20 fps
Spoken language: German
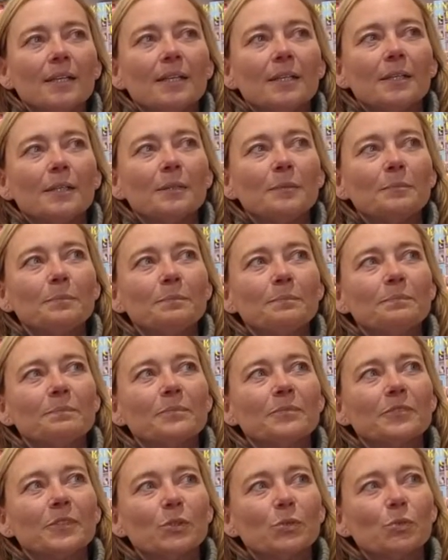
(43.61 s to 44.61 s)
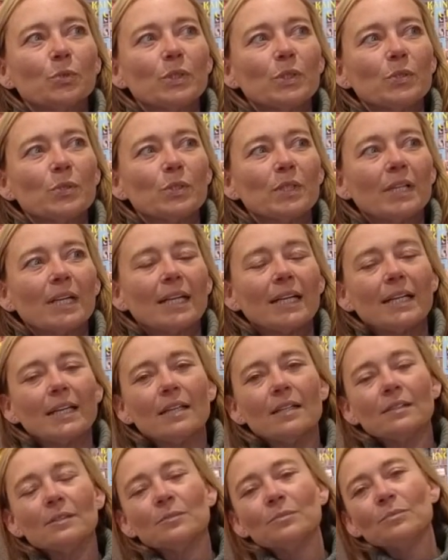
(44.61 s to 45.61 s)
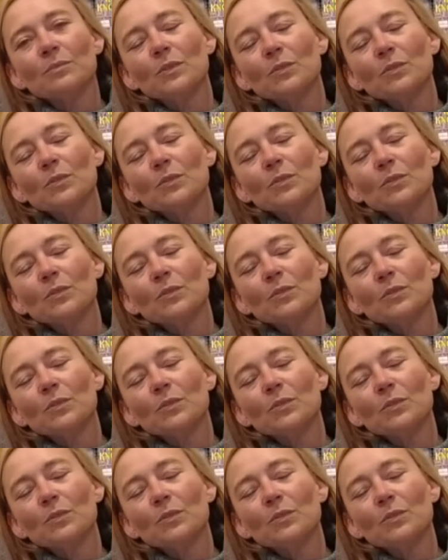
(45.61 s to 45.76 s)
ähm, versuche ich zu erklären,